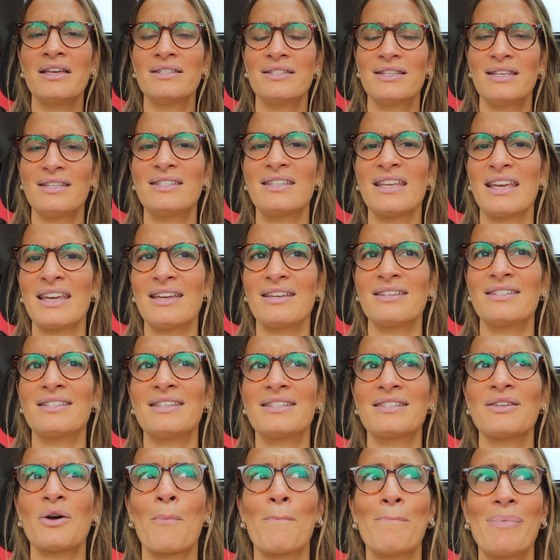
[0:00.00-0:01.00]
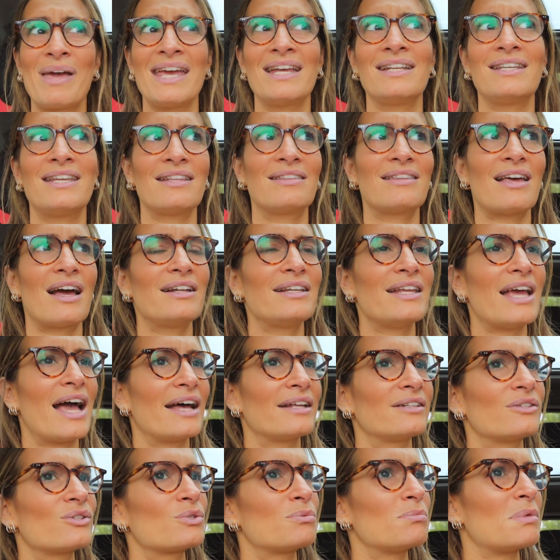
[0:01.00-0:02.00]
se, se, se são bem
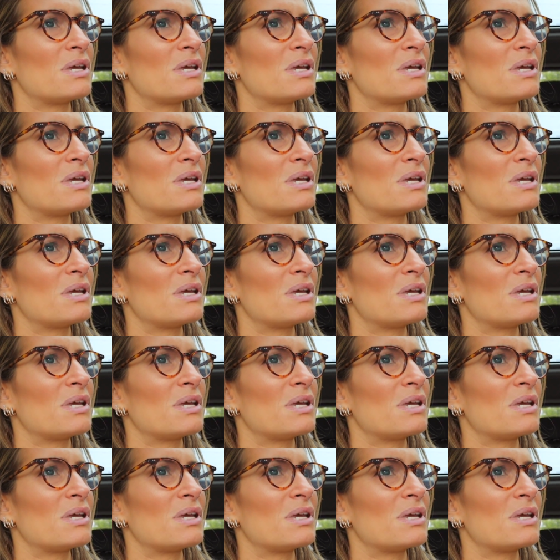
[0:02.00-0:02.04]
detalhados